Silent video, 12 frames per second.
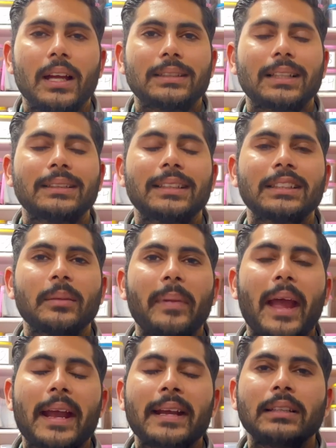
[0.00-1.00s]
चलते इसकी
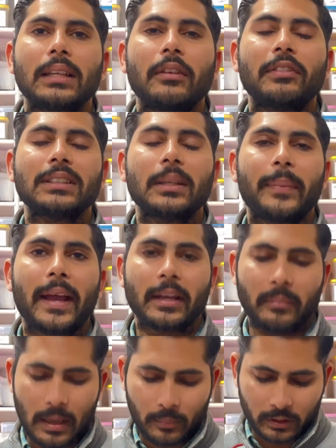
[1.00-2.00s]
पैकिंग की तरफ इसकी
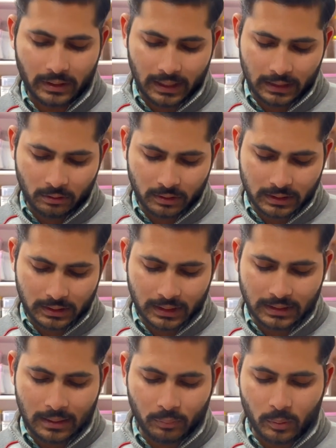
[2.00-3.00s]
पैकिंग में आपको दिखाता हूँ किस तरह
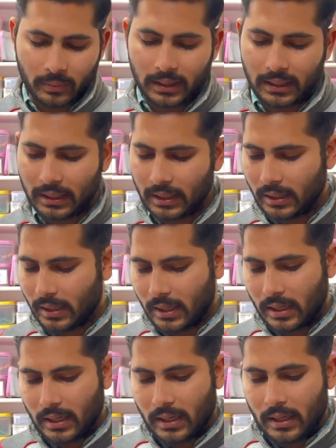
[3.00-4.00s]
से आपको मिलेगी
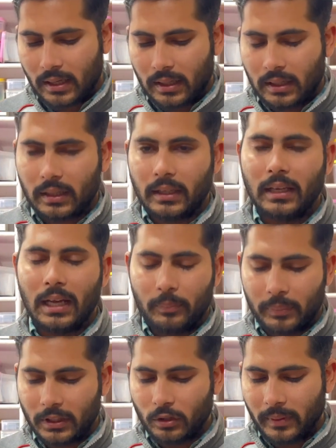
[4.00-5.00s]
ये
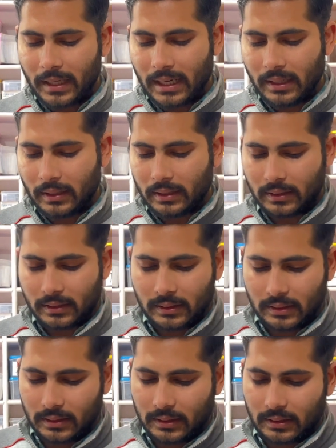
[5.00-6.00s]
आपकी जो मैंने
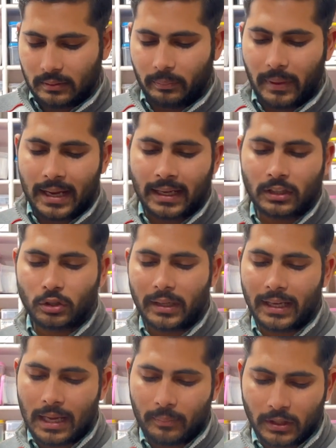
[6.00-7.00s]
पैकिंग जो
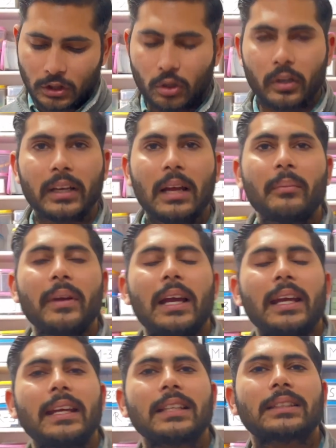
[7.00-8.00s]
है आपकी सौ ग्राम में
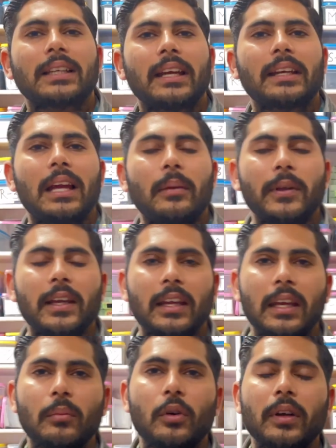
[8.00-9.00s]
आएगी इस तरह की आपकी
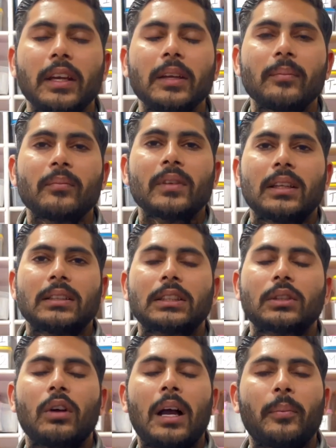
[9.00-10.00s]
क्रीम होगी
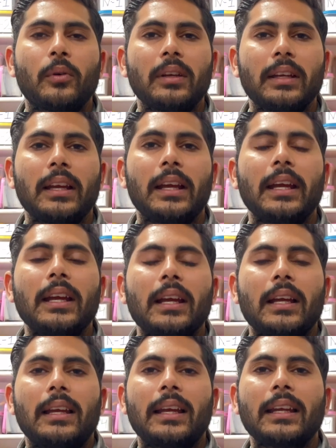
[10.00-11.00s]
जिसको आपको लेना है
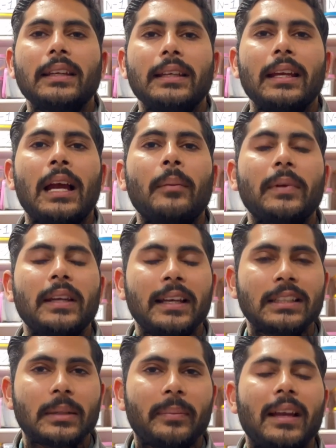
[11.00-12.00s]
लेकिन ये आप
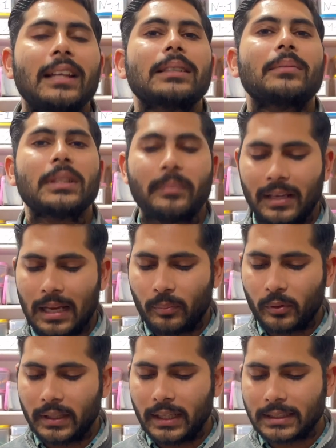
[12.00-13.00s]
लेने से पहले सबसे पहले
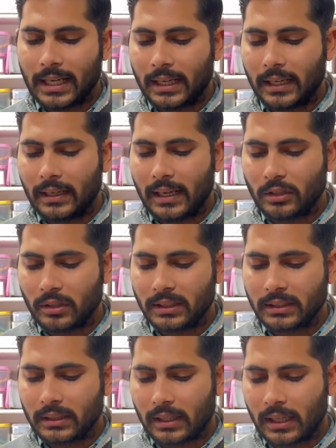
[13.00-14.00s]
आपको ये चेक करना है
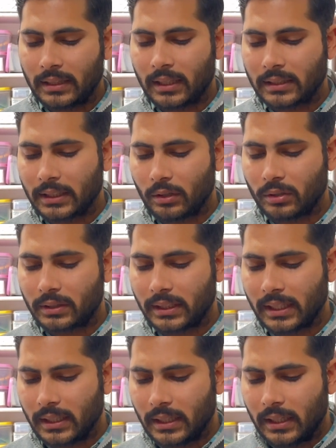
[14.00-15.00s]
जो अंदर से होती
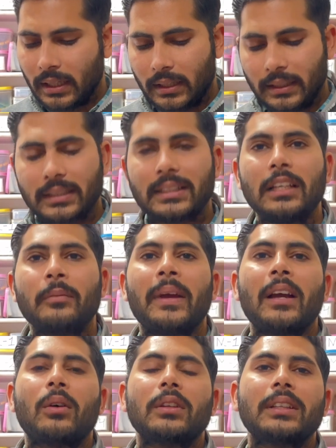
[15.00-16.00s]
है ये सील
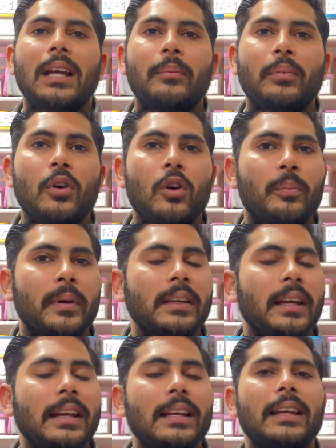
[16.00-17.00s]
पैक होती है आपको ओपन
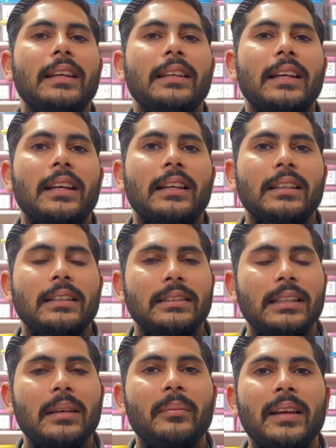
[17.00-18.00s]
नहीं लेनी है
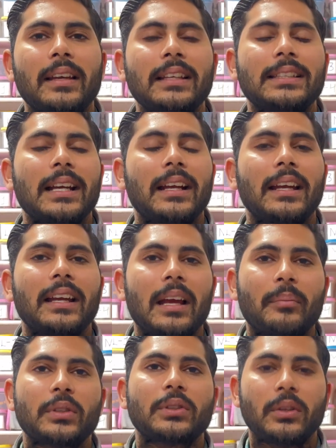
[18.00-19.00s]
ये मेनली चेक करके
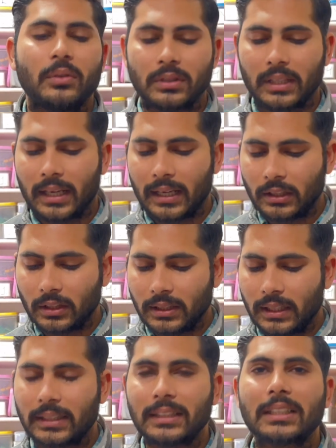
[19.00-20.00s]
आप इसको यूज करेंगे तो
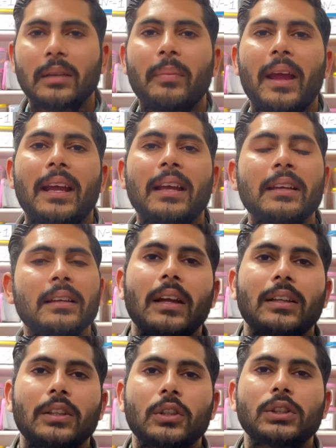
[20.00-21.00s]
ये थी इसकी पैकिंग
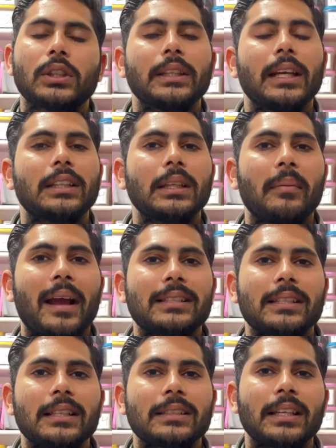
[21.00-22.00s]
तो दोस्तों ये थी
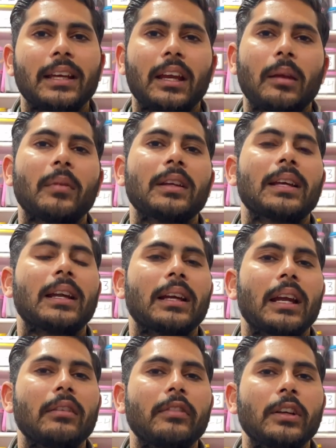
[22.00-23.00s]
मैक्सरिच ई क्रीम की
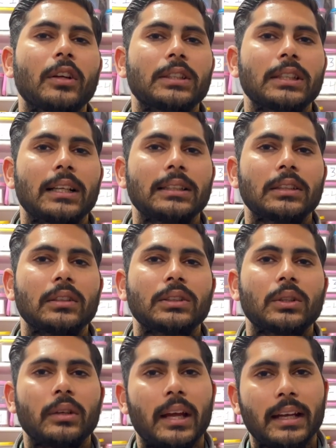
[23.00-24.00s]
जानकारी वीडियो अच्छी लगती है तो
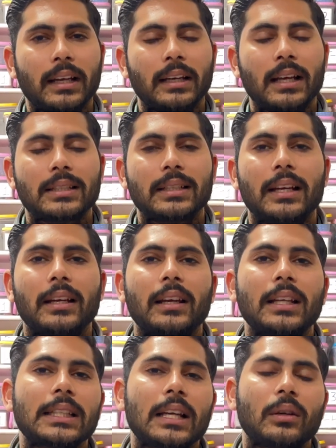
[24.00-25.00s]
इसको लाइक करना शेयर
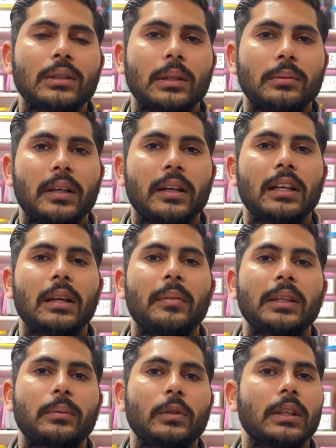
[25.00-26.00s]
करना चैनल को सब्सक्राइब करना
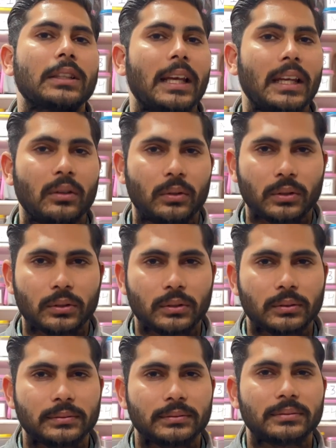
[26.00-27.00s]
मत भूलना थैंक यू
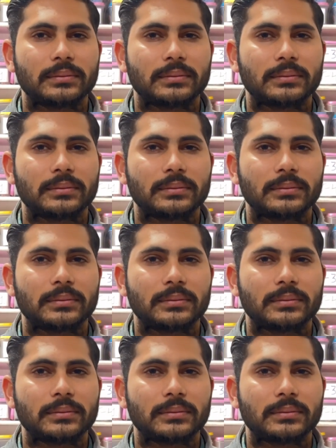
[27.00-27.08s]
दोस्तों